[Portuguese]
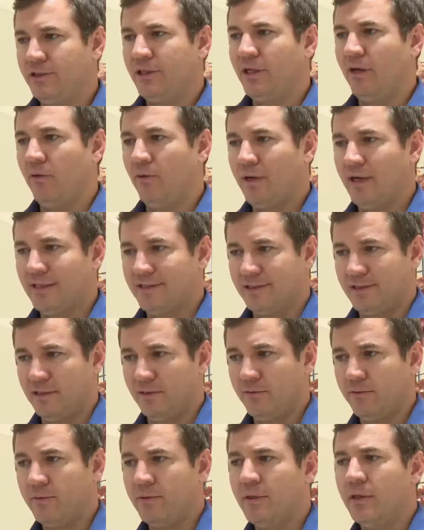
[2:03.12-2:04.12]
de
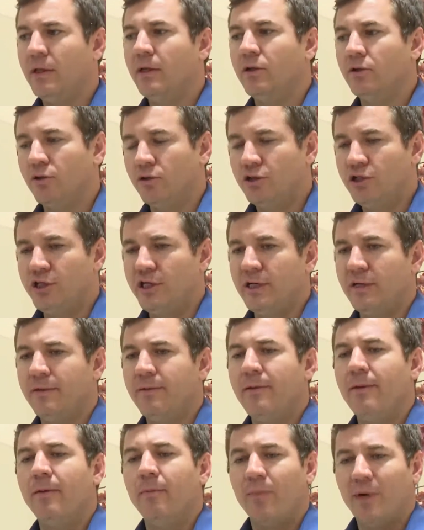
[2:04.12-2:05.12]
alocação no dia.
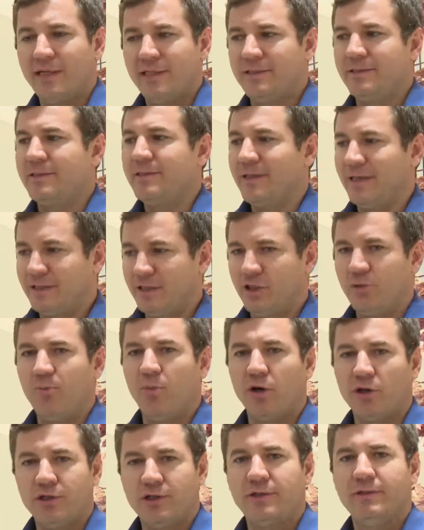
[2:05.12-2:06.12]
Mas a gente
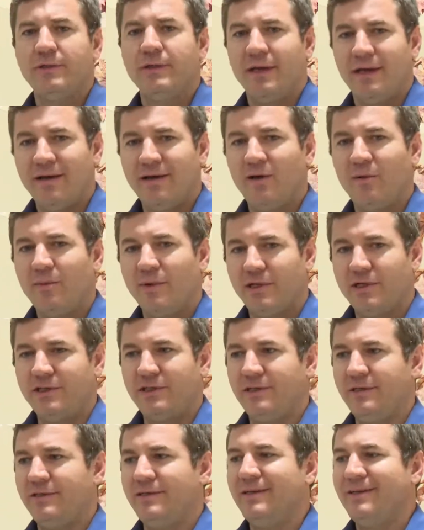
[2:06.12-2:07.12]
pode
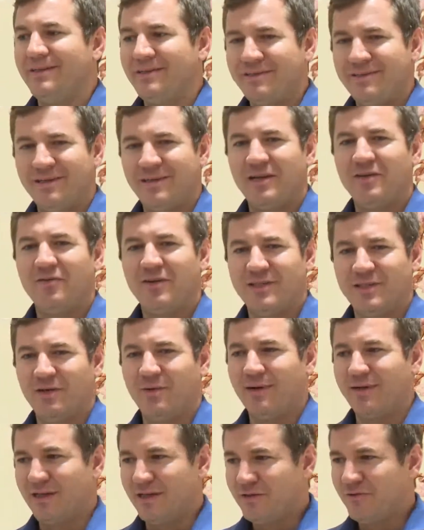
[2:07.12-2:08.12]
realmente dizer que vai ser
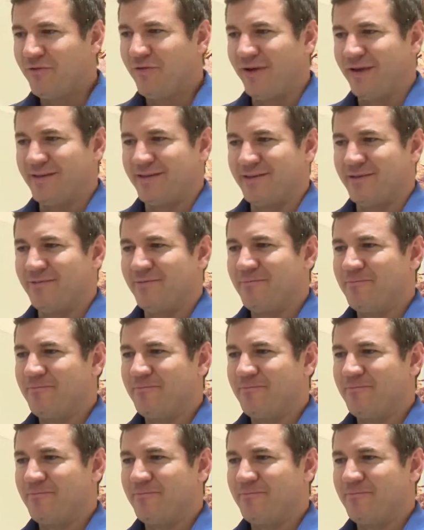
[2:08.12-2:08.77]
uma grande festa.